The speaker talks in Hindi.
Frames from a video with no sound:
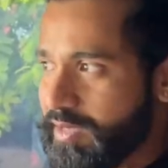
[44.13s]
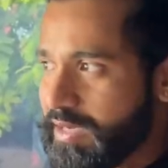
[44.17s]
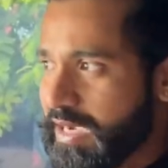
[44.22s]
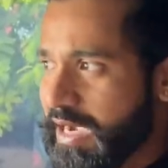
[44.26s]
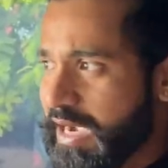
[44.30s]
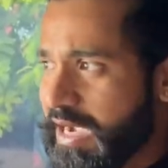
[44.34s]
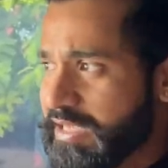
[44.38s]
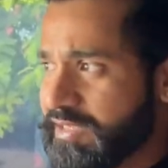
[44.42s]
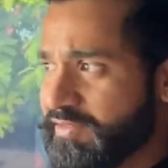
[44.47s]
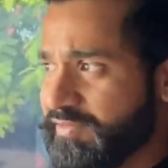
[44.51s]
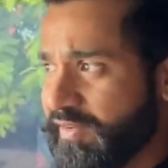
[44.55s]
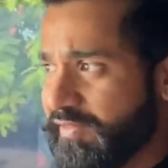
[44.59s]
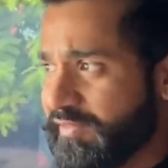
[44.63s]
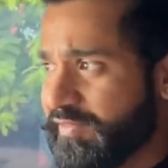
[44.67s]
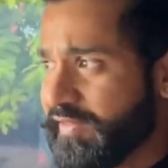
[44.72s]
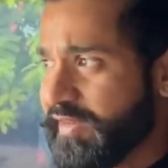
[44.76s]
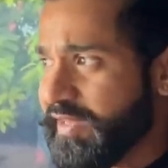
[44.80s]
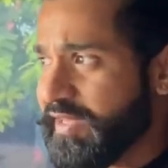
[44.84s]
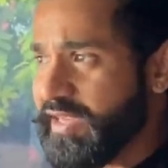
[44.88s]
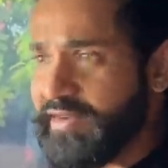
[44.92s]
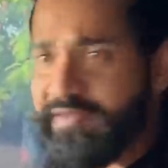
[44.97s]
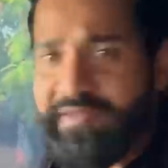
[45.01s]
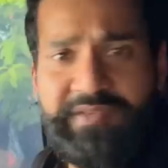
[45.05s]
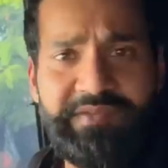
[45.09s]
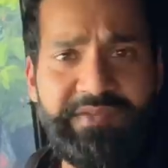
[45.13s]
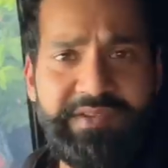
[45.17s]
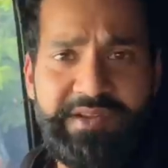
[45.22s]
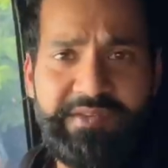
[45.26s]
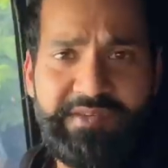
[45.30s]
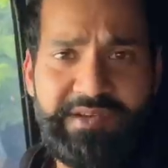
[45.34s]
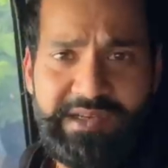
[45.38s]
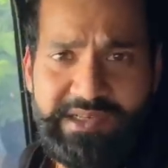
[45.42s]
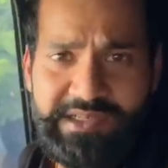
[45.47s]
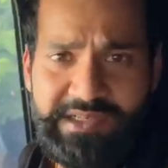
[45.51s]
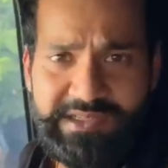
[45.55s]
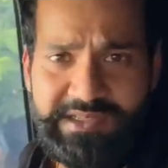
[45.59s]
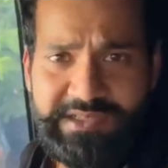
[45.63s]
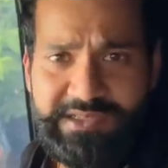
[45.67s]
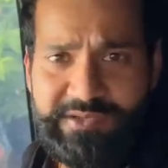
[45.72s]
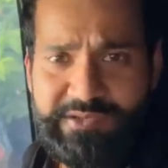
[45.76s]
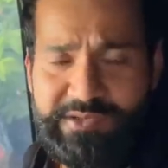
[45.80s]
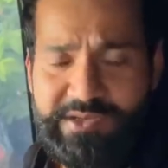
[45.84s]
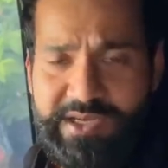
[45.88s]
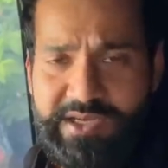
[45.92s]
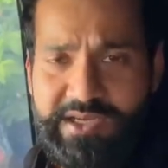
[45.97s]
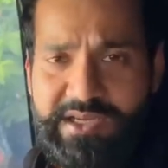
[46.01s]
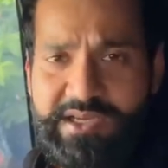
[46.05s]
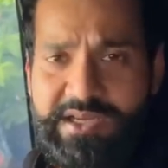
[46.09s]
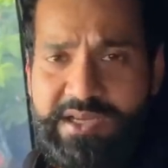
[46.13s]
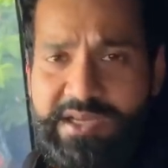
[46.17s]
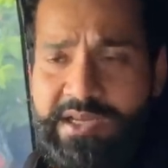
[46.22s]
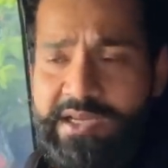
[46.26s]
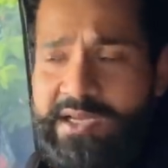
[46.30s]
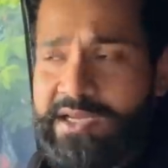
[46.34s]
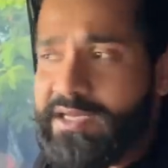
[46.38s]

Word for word: आज 50 या 51 वन ईयर्स की हो जाएंगी